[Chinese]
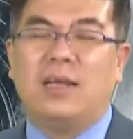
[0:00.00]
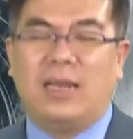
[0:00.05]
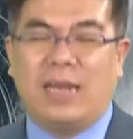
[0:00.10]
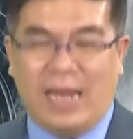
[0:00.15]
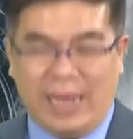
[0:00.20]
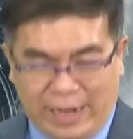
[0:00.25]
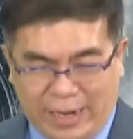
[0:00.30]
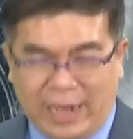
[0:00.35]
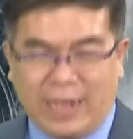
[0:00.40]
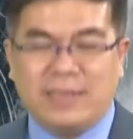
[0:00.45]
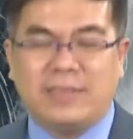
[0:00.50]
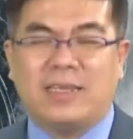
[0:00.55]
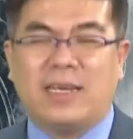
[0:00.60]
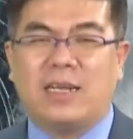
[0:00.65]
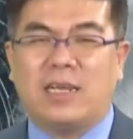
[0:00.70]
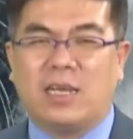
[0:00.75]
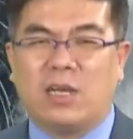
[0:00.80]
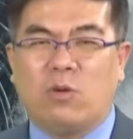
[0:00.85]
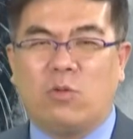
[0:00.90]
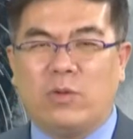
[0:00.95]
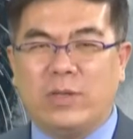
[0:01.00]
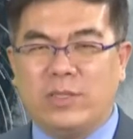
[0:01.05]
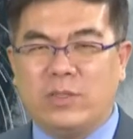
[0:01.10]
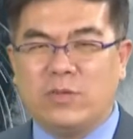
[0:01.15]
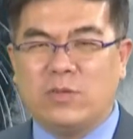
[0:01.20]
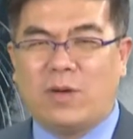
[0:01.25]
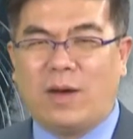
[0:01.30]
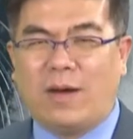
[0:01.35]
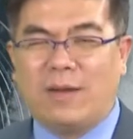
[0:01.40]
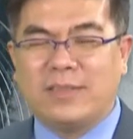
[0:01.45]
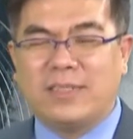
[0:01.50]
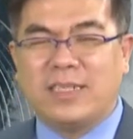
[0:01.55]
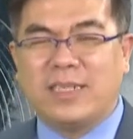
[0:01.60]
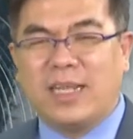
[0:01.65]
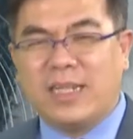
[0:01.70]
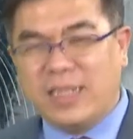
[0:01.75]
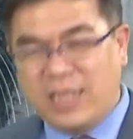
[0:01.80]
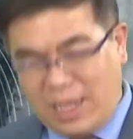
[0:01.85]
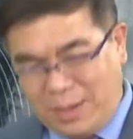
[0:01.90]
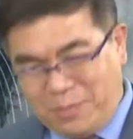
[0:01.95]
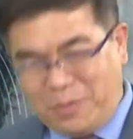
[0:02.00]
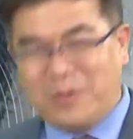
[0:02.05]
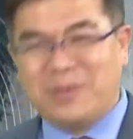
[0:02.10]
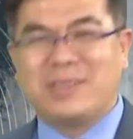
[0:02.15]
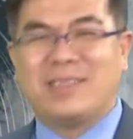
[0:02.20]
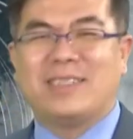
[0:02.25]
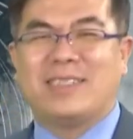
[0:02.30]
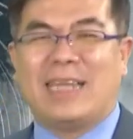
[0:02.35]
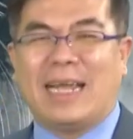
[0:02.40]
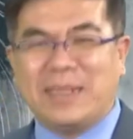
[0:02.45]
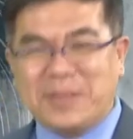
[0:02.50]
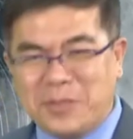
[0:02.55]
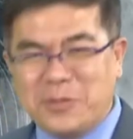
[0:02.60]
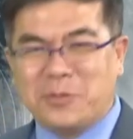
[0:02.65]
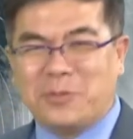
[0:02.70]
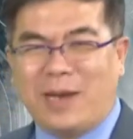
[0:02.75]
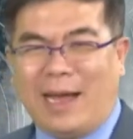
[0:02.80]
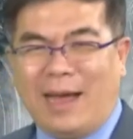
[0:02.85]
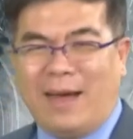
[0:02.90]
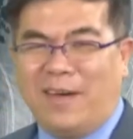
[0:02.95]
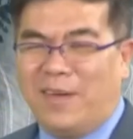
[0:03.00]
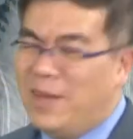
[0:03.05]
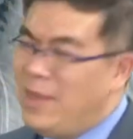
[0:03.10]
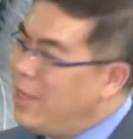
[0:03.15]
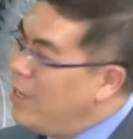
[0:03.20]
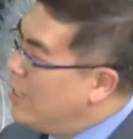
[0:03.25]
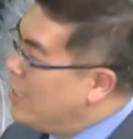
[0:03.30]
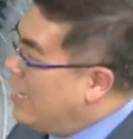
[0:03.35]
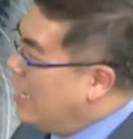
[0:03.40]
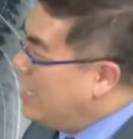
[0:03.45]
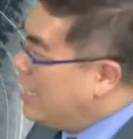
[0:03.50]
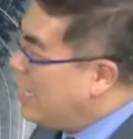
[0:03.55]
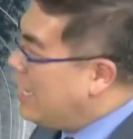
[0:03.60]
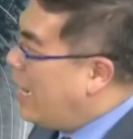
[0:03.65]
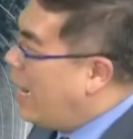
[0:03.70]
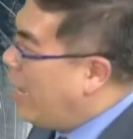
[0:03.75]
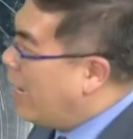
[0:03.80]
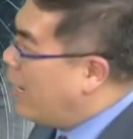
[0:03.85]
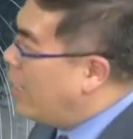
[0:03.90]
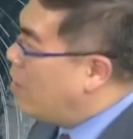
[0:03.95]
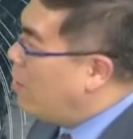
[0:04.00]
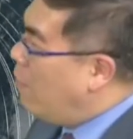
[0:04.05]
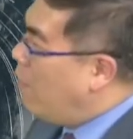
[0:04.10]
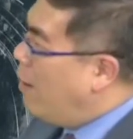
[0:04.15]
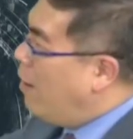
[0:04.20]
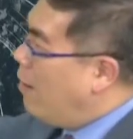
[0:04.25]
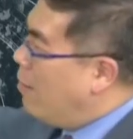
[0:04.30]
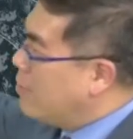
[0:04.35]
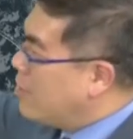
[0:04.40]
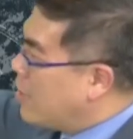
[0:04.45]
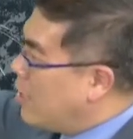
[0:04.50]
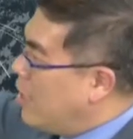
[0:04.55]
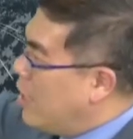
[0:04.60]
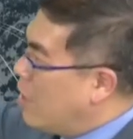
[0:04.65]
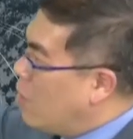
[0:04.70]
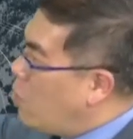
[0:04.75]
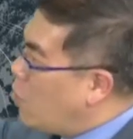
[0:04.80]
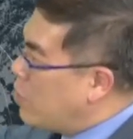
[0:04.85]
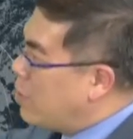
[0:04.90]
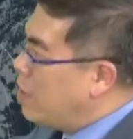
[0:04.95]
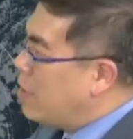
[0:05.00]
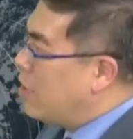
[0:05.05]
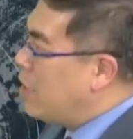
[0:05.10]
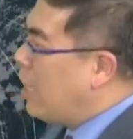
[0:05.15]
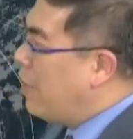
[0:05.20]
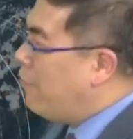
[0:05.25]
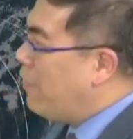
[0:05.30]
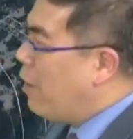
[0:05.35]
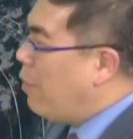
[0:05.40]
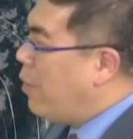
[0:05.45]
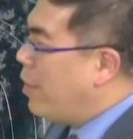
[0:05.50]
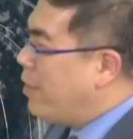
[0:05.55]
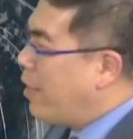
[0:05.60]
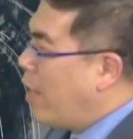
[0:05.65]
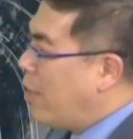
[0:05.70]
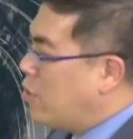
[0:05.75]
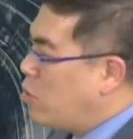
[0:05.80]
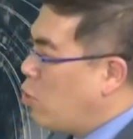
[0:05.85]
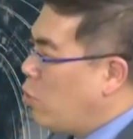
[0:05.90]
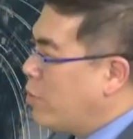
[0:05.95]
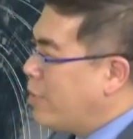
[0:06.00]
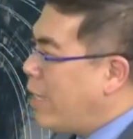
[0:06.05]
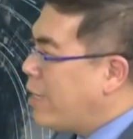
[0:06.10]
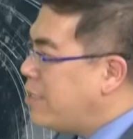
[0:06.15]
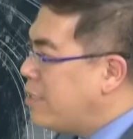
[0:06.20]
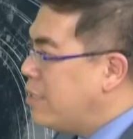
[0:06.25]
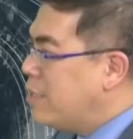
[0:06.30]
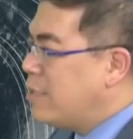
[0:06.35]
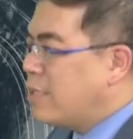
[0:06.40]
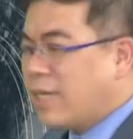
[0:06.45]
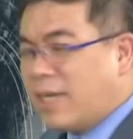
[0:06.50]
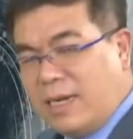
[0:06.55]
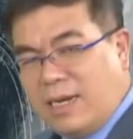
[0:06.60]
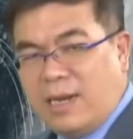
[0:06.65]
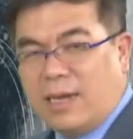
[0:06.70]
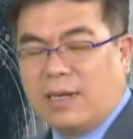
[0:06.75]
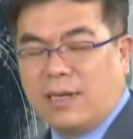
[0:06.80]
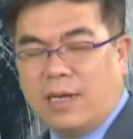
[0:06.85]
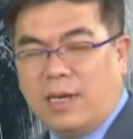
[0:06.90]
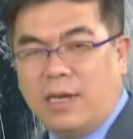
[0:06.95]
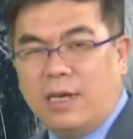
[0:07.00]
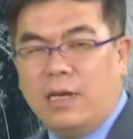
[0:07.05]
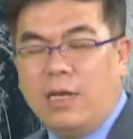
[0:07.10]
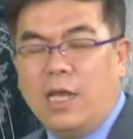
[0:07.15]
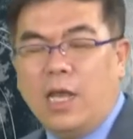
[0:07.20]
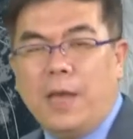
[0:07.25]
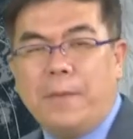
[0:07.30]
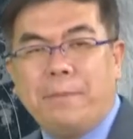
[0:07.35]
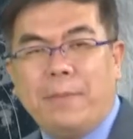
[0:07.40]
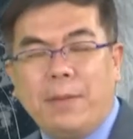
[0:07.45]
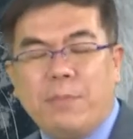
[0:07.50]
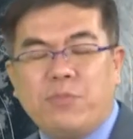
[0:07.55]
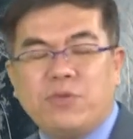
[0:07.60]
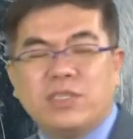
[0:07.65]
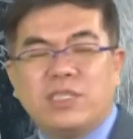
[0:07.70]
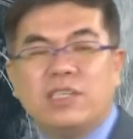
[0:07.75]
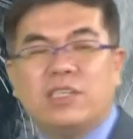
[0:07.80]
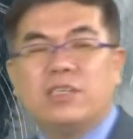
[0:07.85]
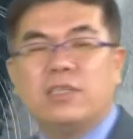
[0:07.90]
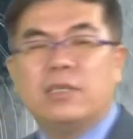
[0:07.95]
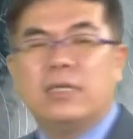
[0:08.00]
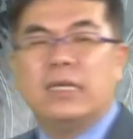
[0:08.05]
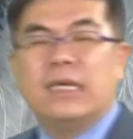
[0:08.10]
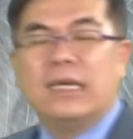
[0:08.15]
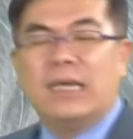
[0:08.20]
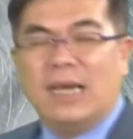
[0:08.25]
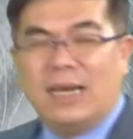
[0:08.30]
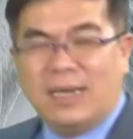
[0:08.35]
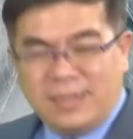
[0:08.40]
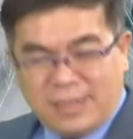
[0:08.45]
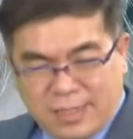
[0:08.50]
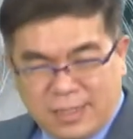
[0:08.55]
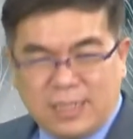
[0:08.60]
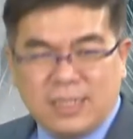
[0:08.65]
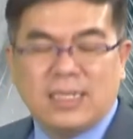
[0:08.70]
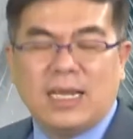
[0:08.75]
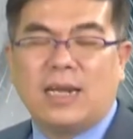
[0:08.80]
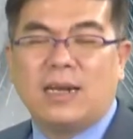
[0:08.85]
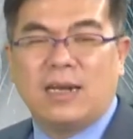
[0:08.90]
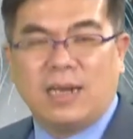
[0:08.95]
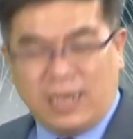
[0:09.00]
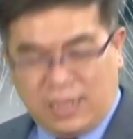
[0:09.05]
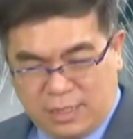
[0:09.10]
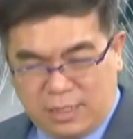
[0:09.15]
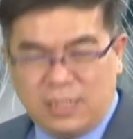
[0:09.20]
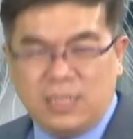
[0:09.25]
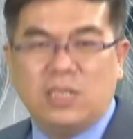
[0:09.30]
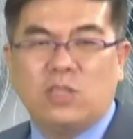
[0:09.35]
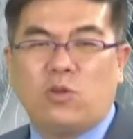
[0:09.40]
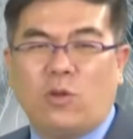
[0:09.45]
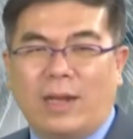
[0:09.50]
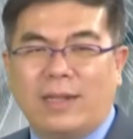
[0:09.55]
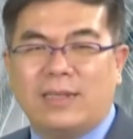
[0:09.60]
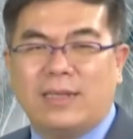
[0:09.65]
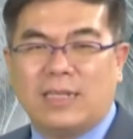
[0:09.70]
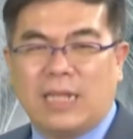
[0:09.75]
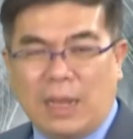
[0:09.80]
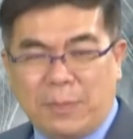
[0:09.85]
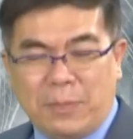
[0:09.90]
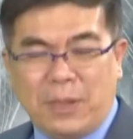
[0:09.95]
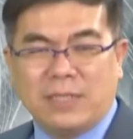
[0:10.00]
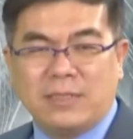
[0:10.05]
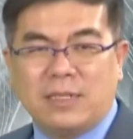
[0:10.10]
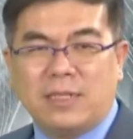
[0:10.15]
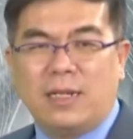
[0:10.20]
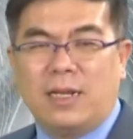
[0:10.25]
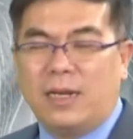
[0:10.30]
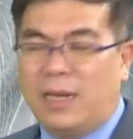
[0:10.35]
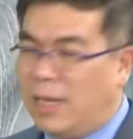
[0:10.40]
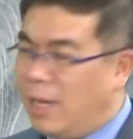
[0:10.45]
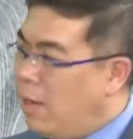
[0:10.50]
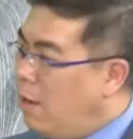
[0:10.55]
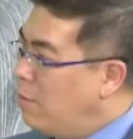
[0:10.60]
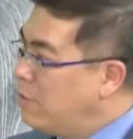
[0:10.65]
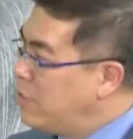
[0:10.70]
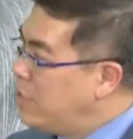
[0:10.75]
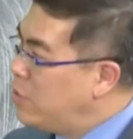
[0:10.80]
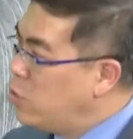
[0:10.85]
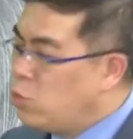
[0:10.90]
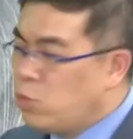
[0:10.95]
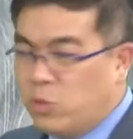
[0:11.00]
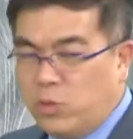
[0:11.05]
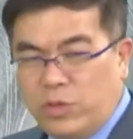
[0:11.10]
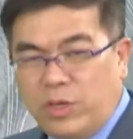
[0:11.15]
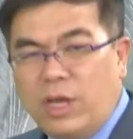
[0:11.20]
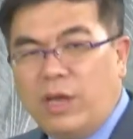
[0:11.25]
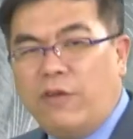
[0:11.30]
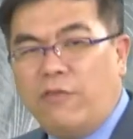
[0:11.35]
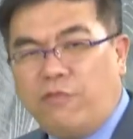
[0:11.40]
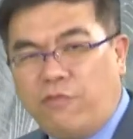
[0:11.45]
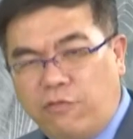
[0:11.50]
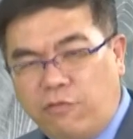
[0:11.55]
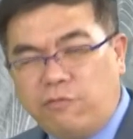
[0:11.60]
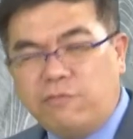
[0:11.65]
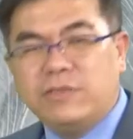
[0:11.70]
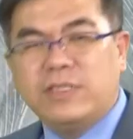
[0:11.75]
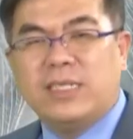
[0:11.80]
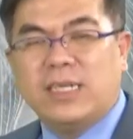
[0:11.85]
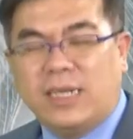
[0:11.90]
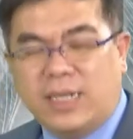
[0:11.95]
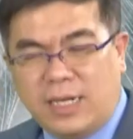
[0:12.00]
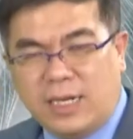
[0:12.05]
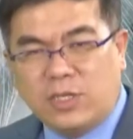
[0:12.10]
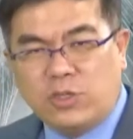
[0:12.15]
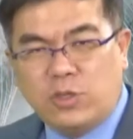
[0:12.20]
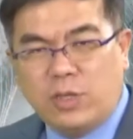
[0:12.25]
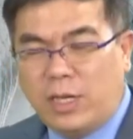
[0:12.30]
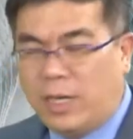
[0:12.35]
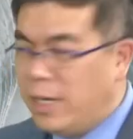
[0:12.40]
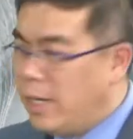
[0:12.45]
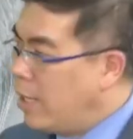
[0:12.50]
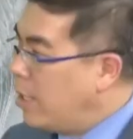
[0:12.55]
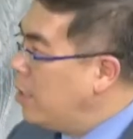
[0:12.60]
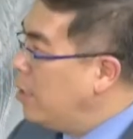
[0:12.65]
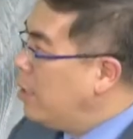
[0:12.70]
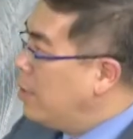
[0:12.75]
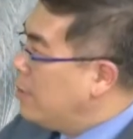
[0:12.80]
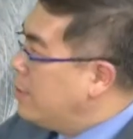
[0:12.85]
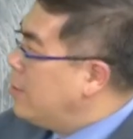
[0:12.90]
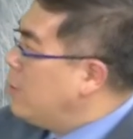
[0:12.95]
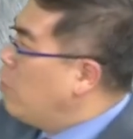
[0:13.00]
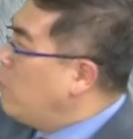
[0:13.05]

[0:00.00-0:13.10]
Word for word: 来看这样的一个温度哈，今天跌破十三度了哈。那现在来看的话哈，这个冷空气正在发威当中，但是这个冷呢，并不是呃，实际上冷气团的它本身的冷哦，是属于辐射冷却的冷，是